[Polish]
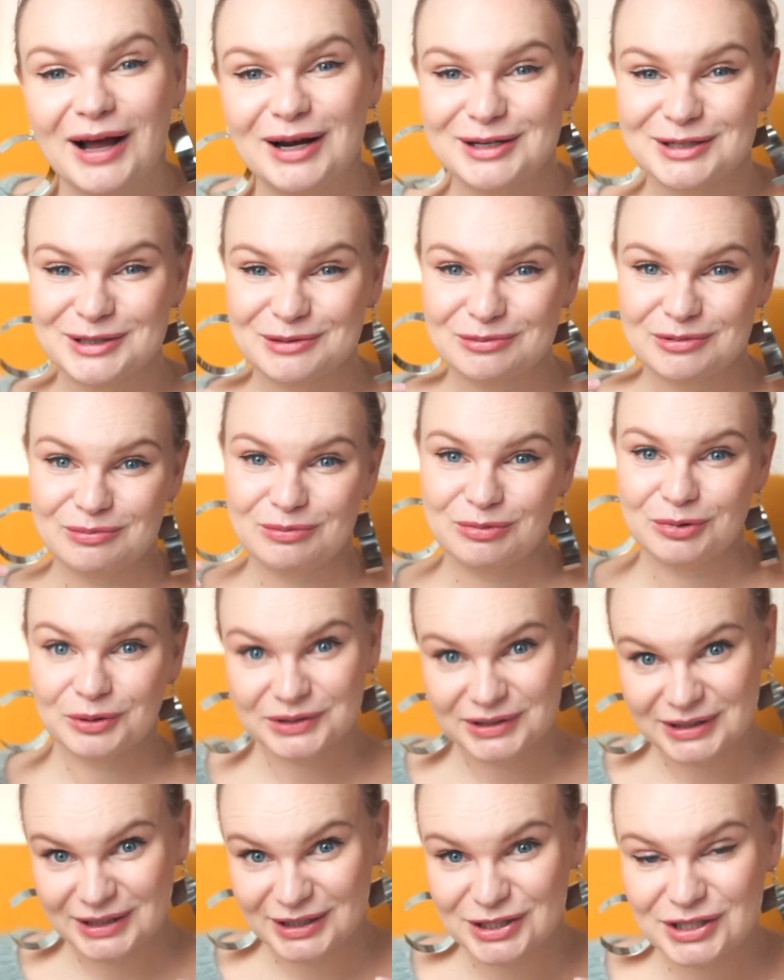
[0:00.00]
ale żeby
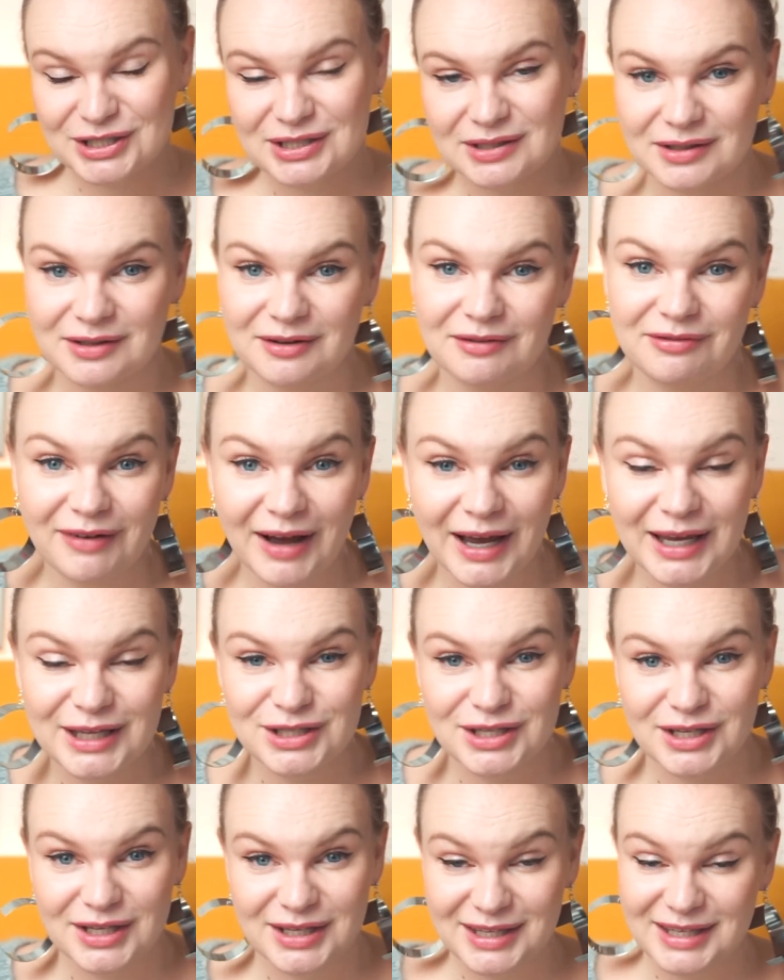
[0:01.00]
było też
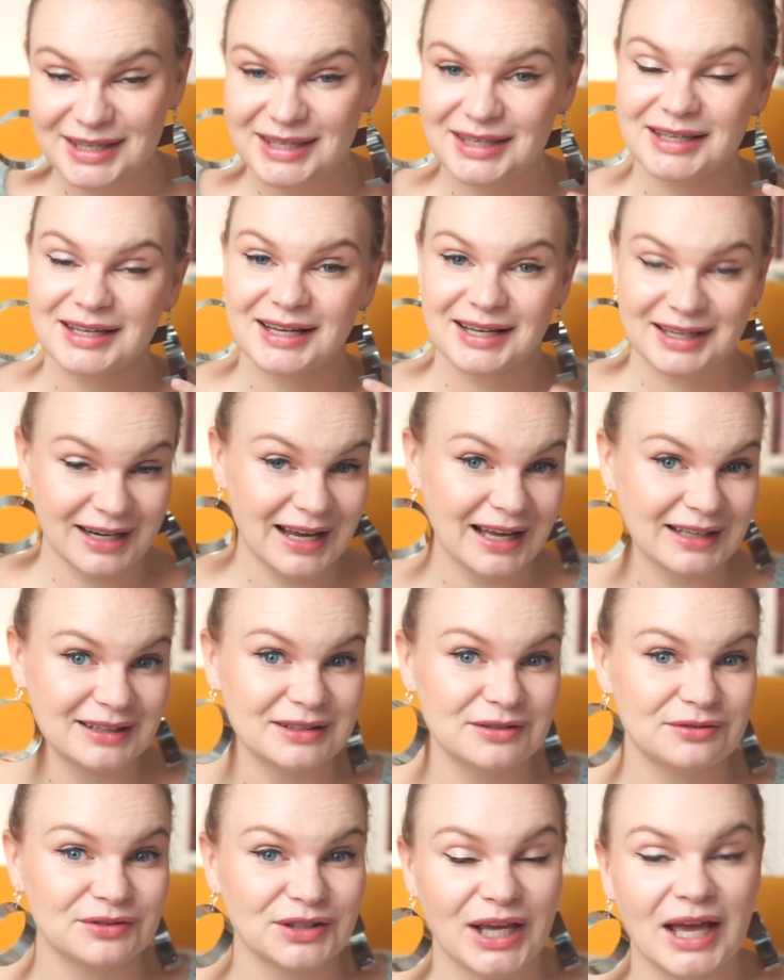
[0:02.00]
fajnie i
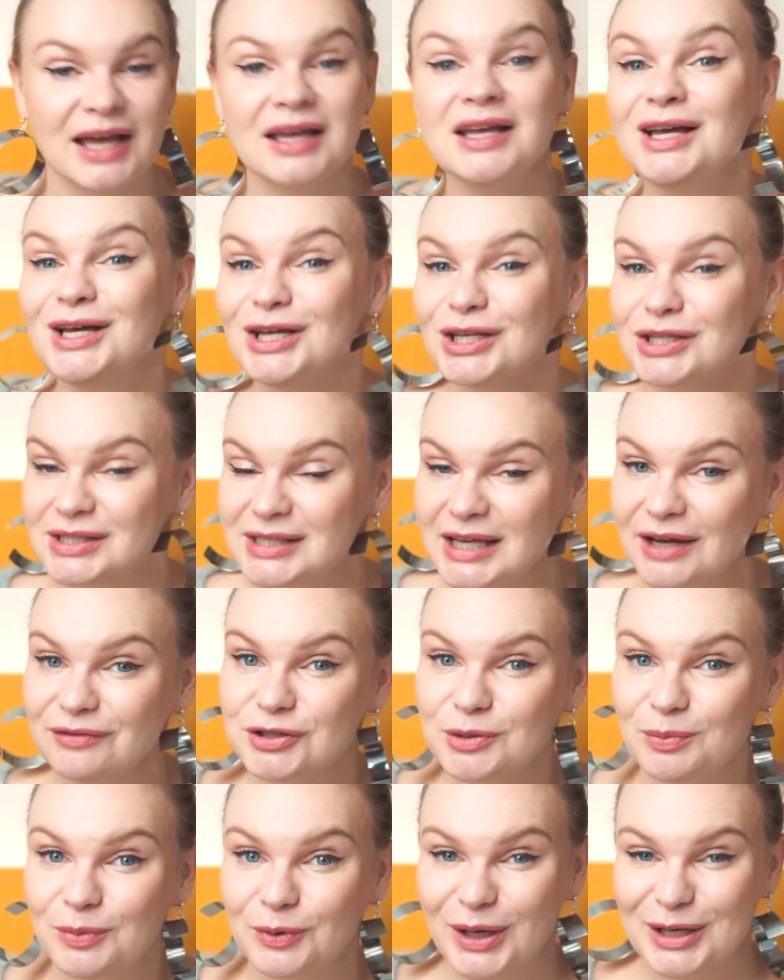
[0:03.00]
kreatywnie.
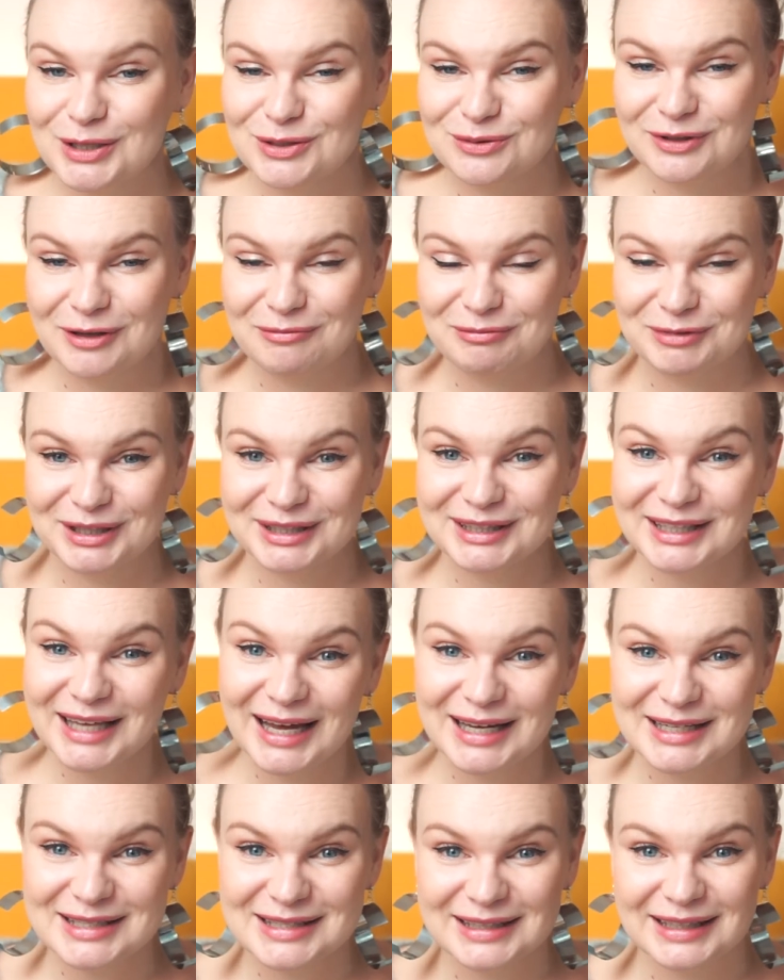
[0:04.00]
Zawsze pokazujemy
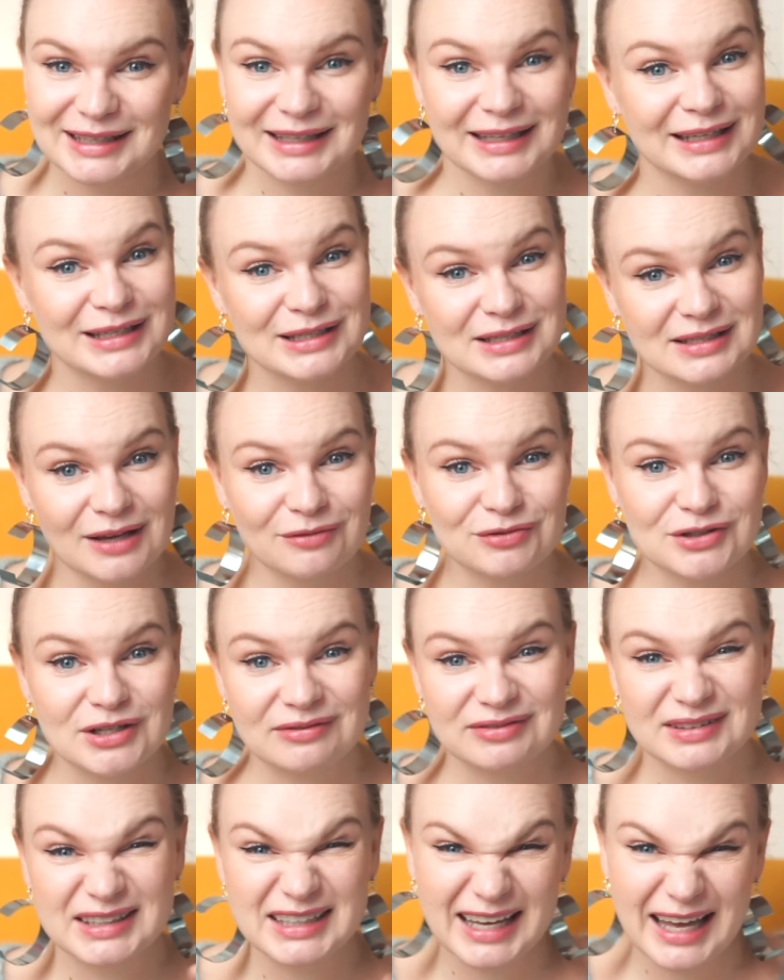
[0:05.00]
nadgarstki,
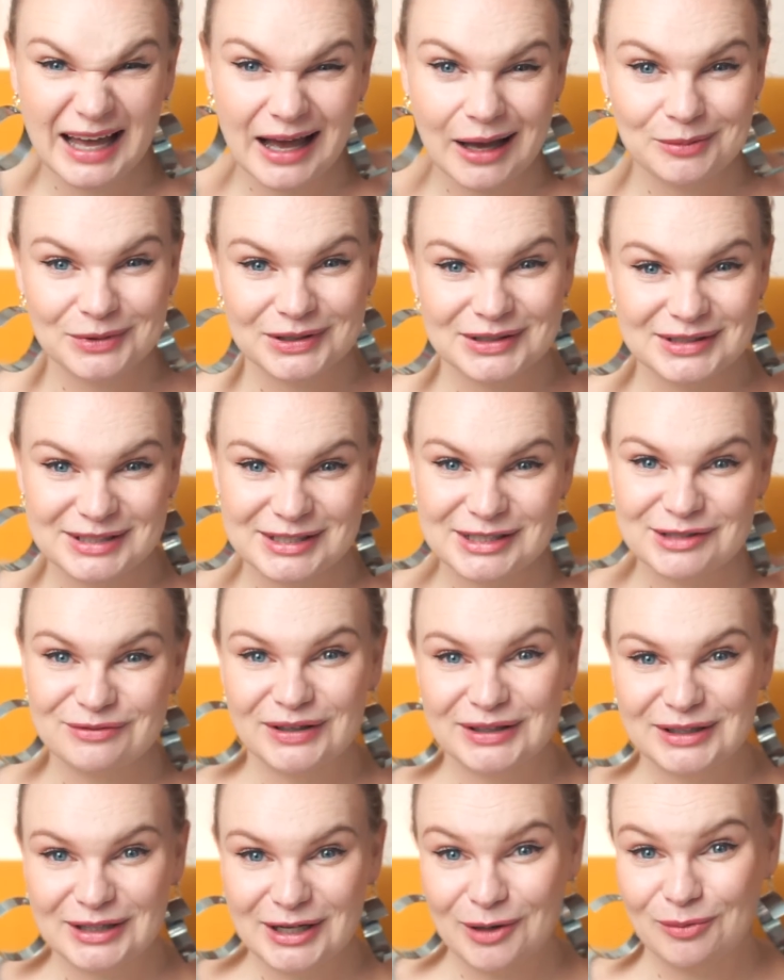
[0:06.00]
zawsze wtykamy gdzieś
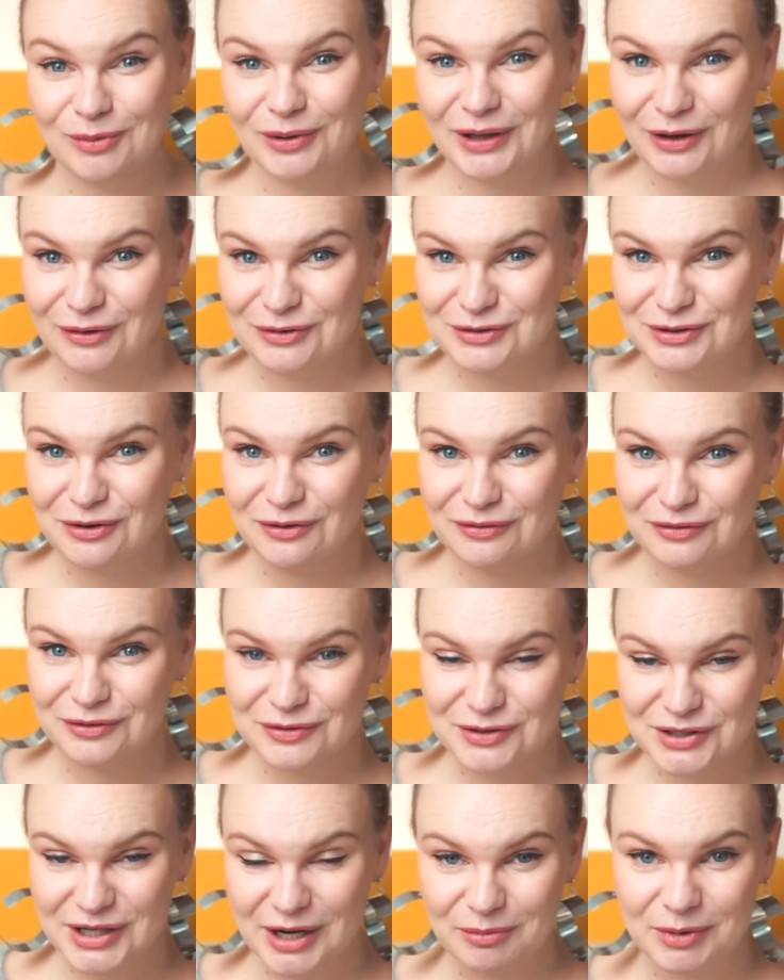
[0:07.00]
sweter albo jakoś go
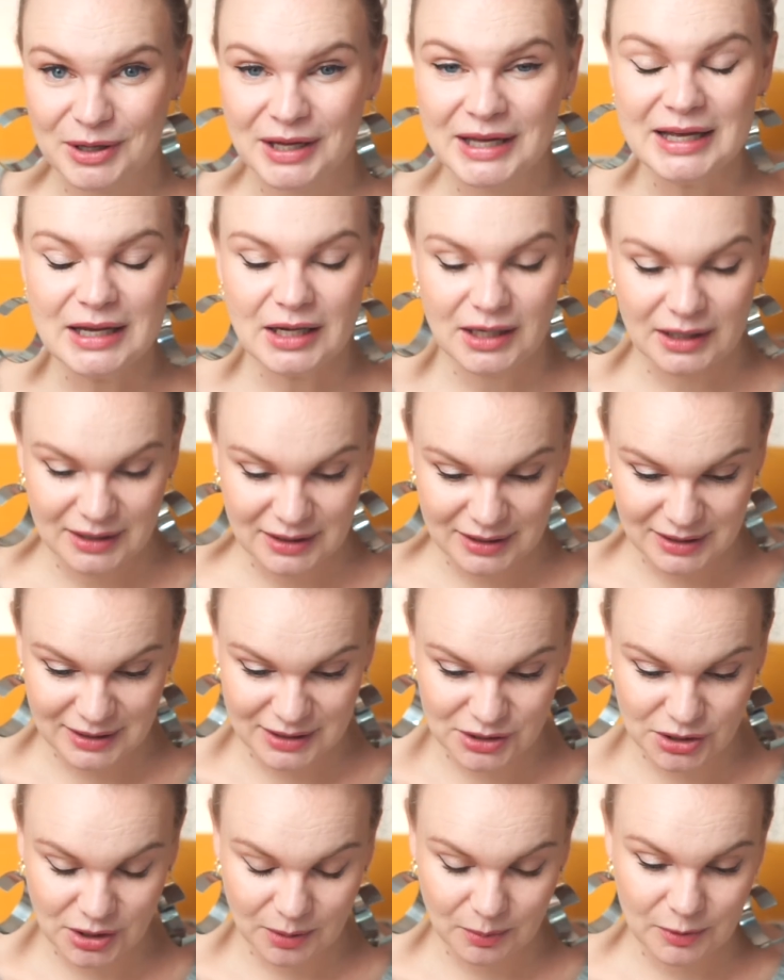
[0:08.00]
wiążemy,
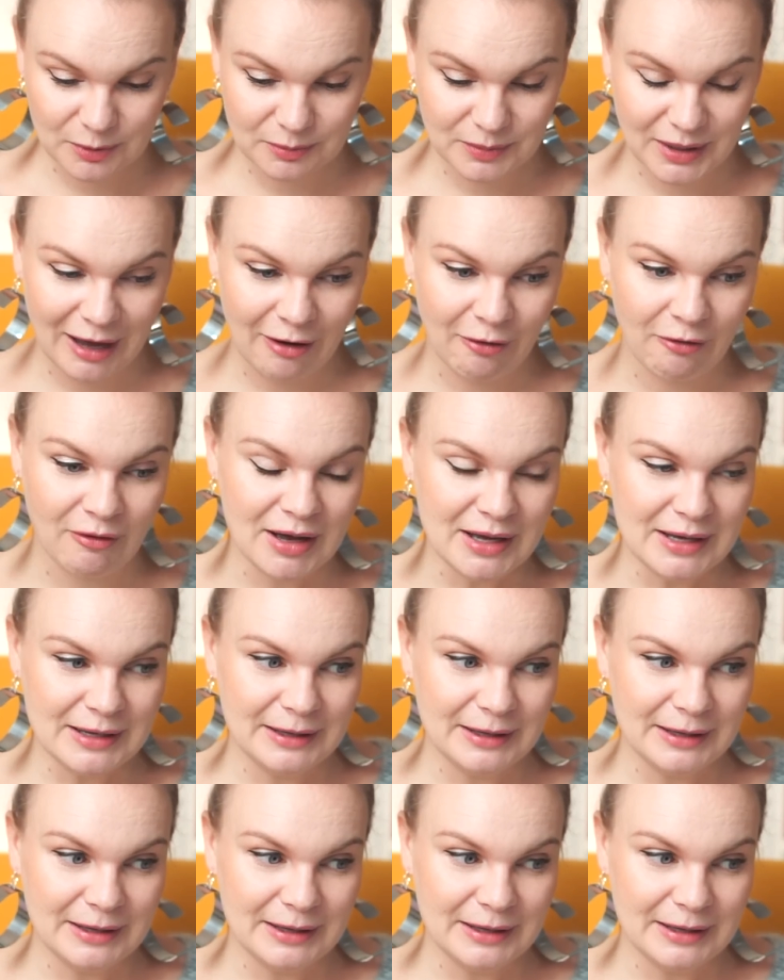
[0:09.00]
e, żeby miał